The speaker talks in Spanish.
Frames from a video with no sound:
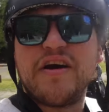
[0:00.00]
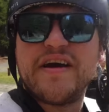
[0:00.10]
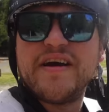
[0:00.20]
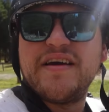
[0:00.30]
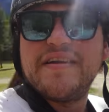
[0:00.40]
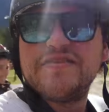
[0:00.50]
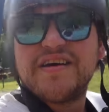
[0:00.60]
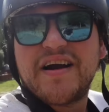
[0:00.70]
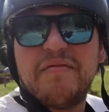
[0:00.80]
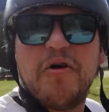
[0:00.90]
que
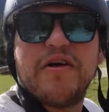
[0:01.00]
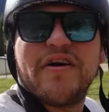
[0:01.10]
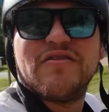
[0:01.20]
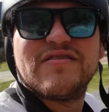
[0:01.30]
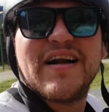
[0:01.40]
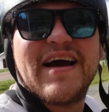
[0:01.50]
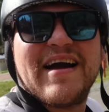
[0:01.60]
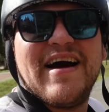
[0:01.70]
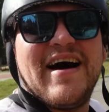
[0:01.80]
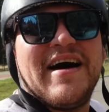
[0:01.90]
nos acabamos de encontrar
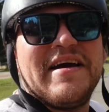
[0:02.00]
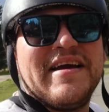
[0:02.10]
acá